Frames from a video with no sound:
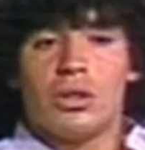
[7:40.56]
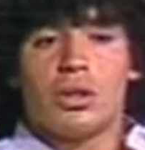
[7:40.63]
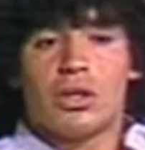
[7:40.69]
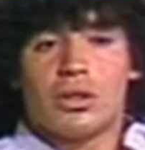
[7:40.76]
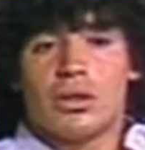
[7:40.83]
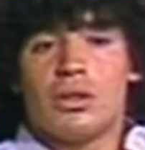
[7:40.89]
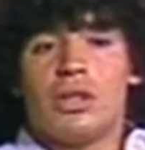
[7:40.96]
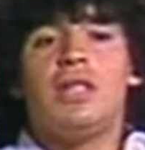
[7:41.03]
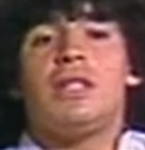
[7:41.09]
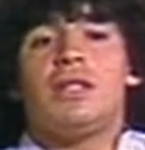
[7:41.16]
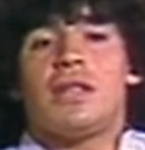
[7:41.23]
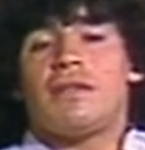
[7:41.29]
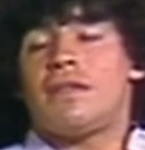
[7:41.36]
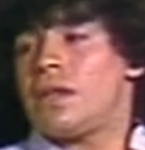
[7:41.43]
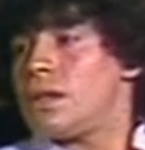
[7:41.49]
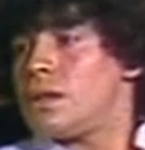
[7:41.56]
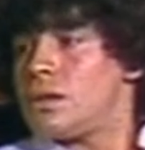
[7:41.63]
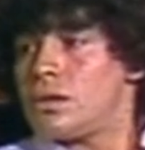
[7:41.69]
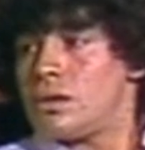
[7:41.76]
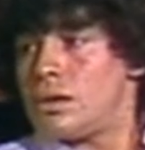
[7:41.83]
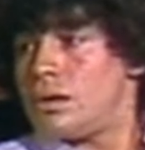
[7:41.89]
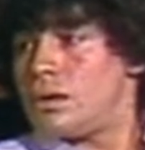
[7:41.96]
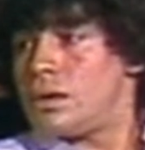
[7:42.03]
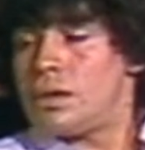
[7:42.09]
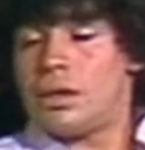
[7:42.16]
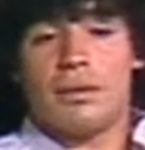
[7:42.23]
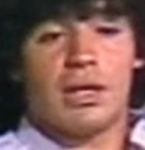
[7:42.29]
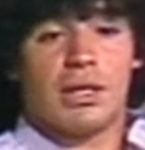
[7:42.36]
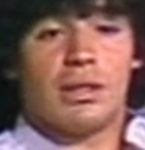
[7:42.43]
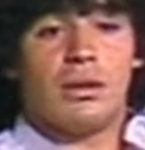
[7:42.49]
que soy hincha fanático del,
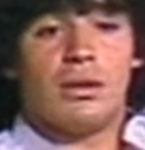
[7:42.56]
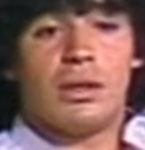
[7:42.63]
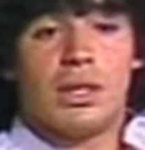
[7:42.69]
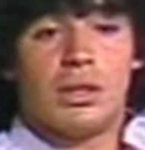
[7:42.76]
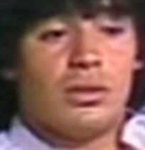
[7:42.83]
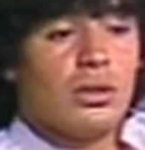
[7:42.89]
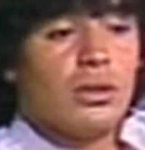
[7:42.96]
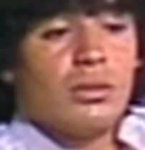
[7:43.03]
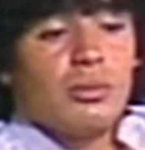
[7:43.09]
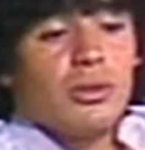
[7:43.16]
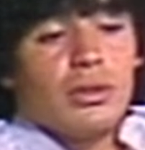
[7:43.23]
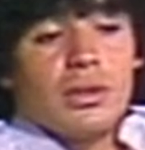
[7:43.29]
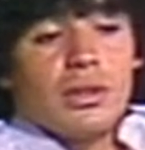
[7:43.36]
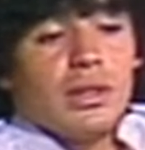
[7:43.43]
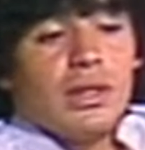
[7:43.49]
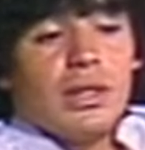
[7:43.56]
Barcelona. Yo no puedo decir